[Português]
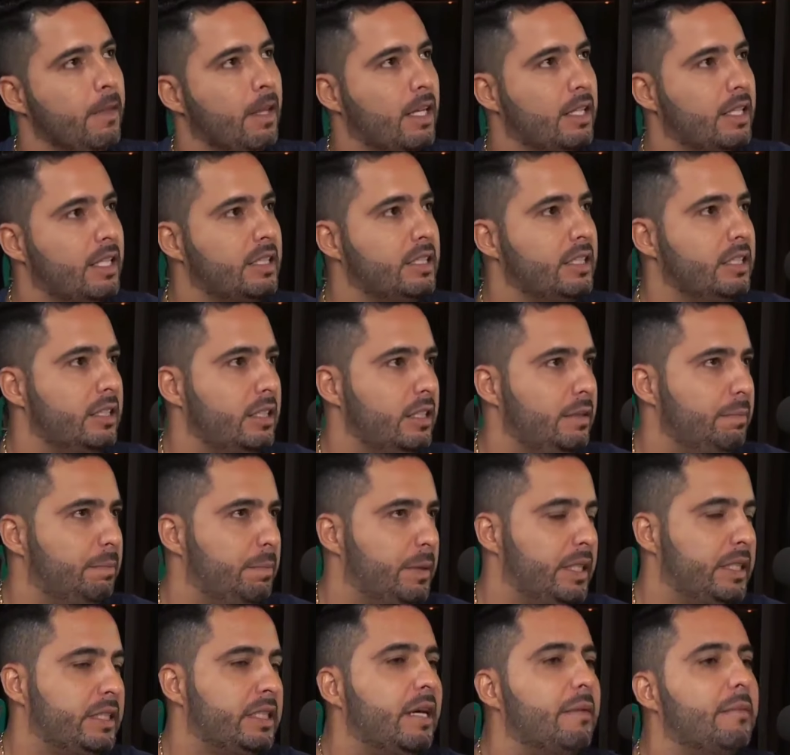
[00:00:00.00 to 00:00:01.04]
da gente
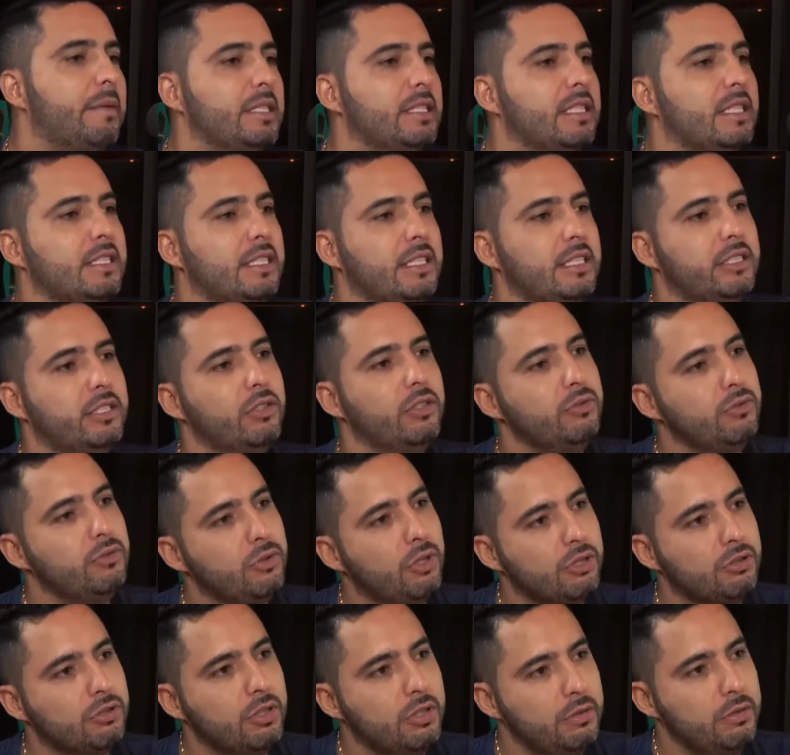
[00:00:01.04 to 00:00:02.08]
prestar mais atenção no
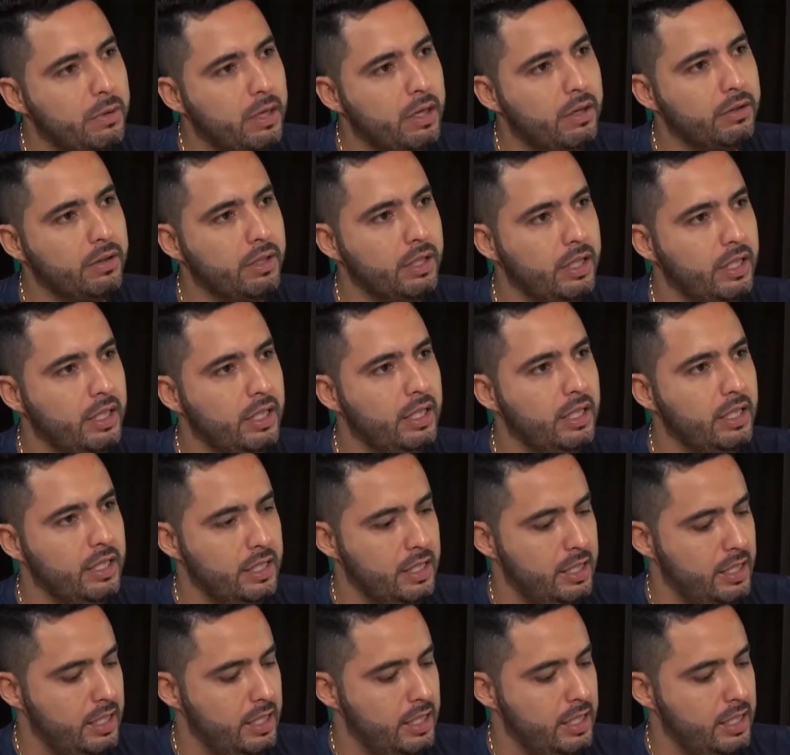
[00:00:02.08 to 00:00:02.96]
nosso animal, que